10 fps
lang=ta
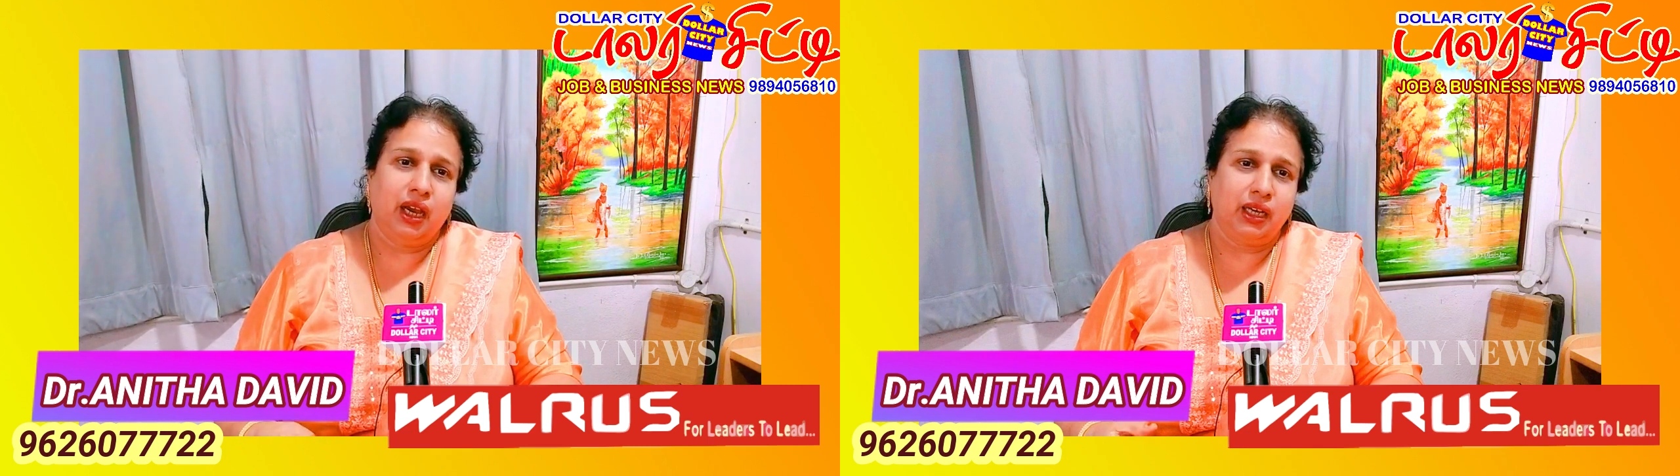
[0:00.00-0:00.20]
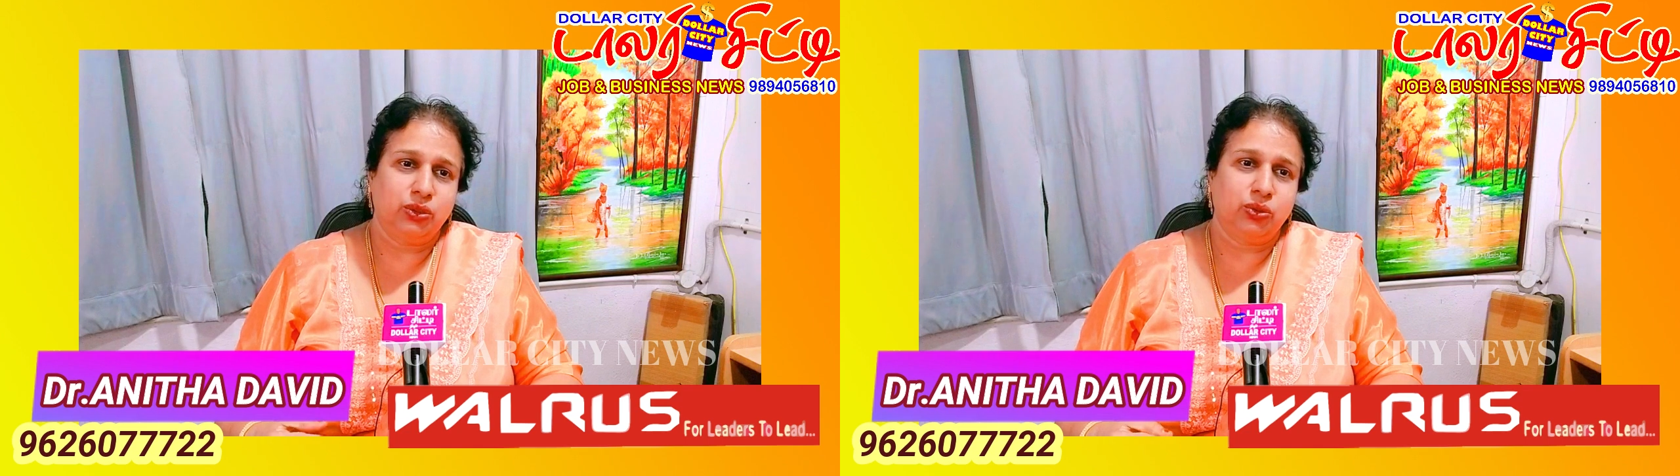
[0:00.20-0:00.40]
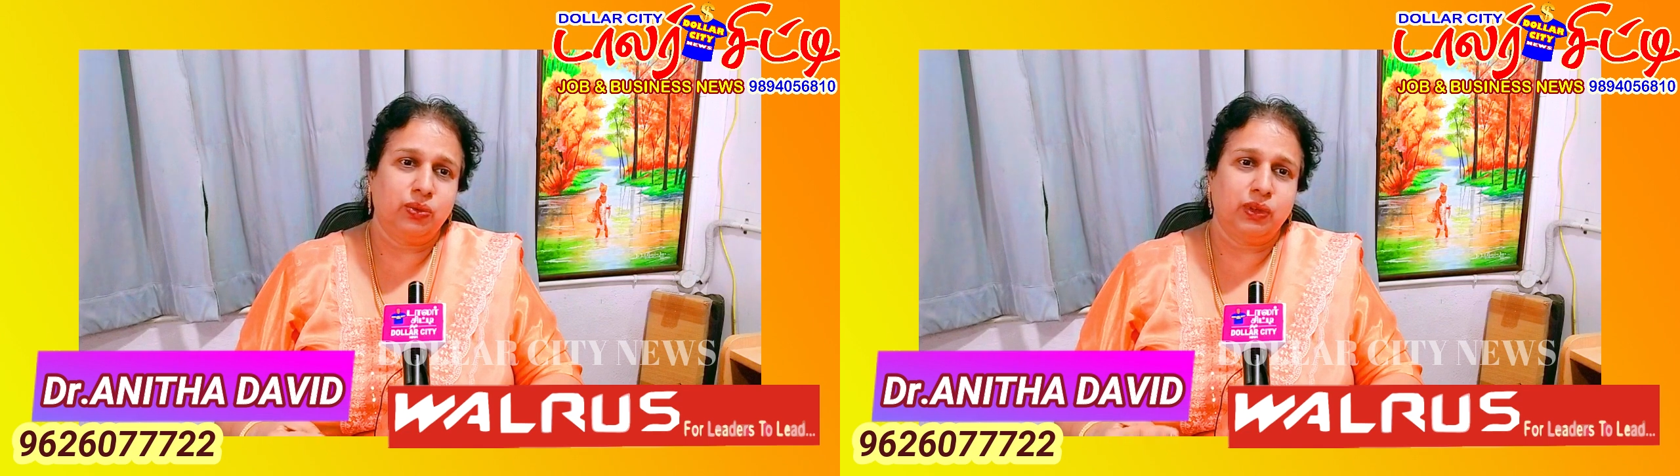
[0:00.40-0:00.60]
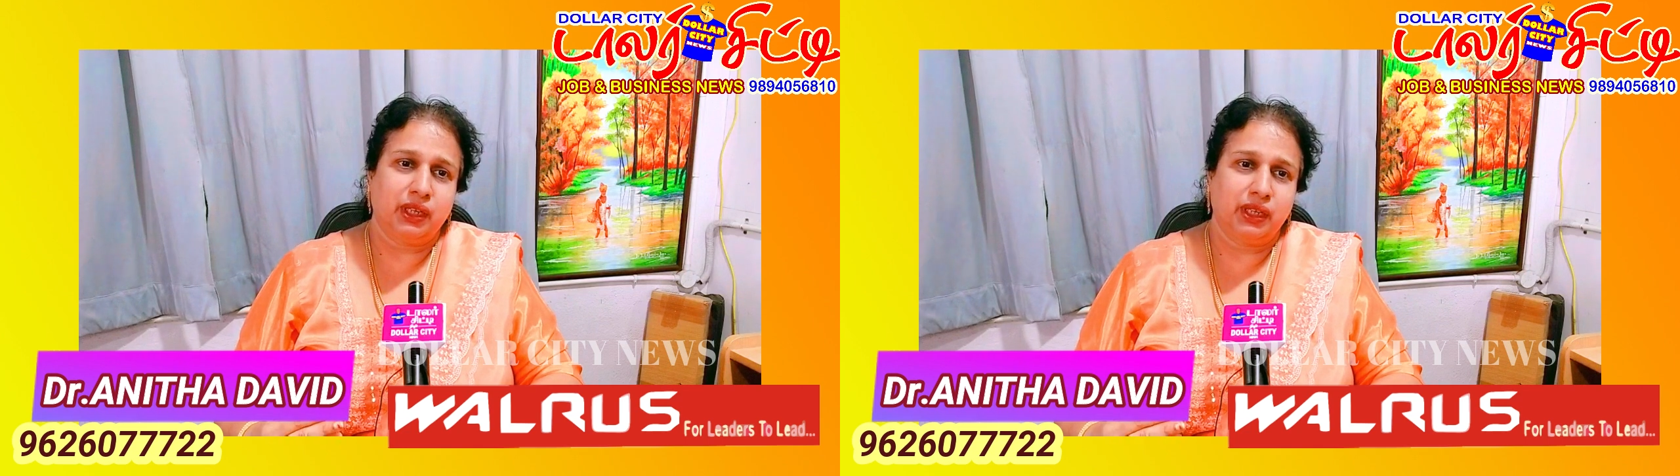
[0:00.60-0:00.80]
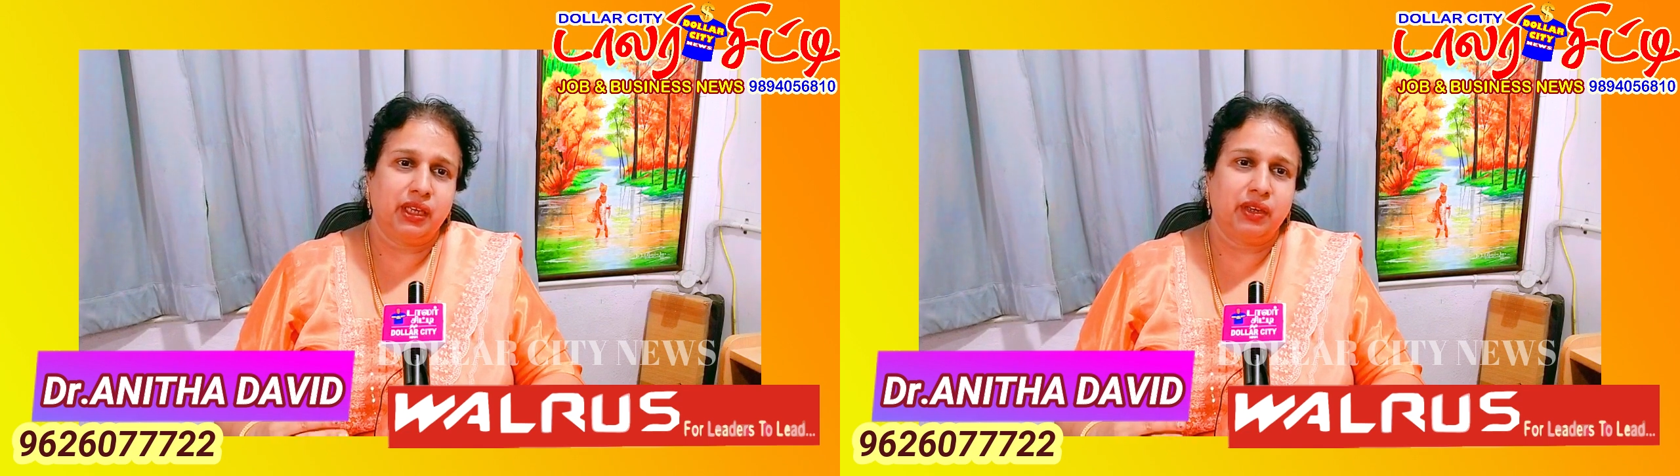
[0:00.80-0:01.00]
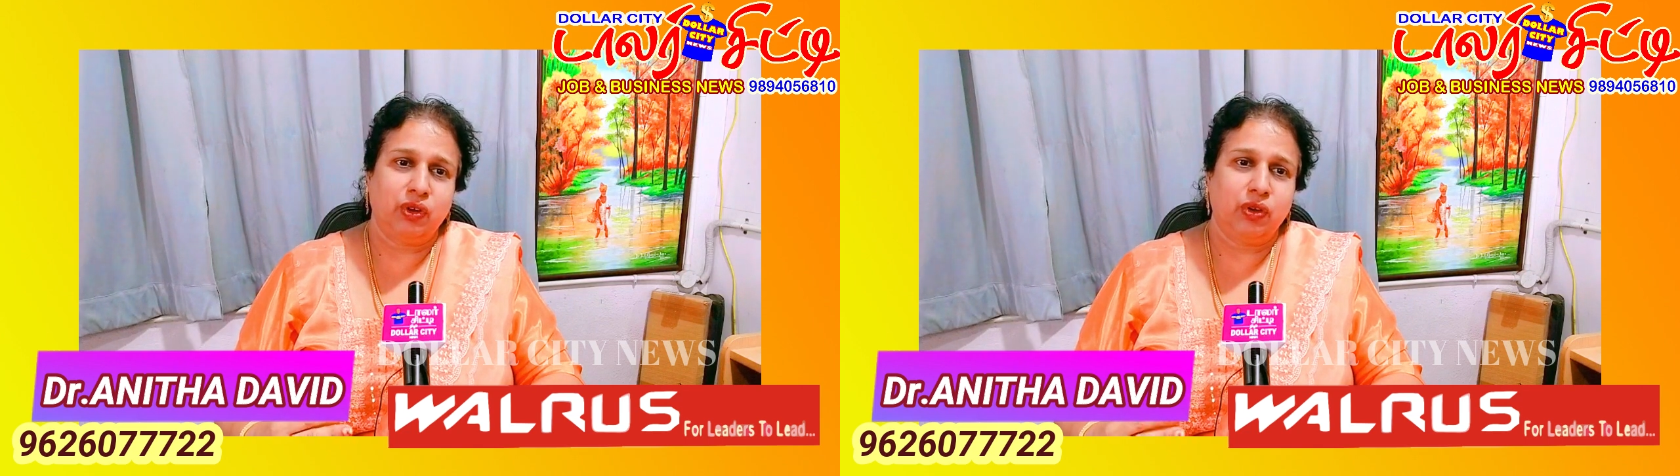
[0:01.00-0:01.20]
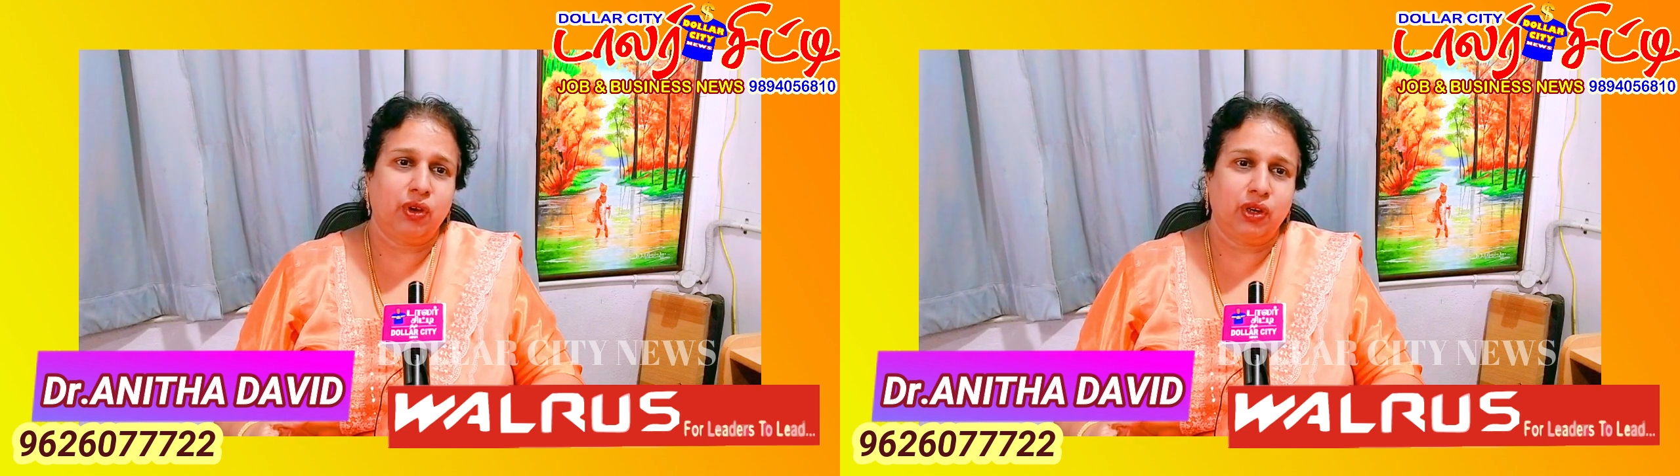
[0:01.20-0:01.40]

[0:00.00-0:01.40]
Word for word: அதுக்கும் உங்களுக்கு எவ்வளோ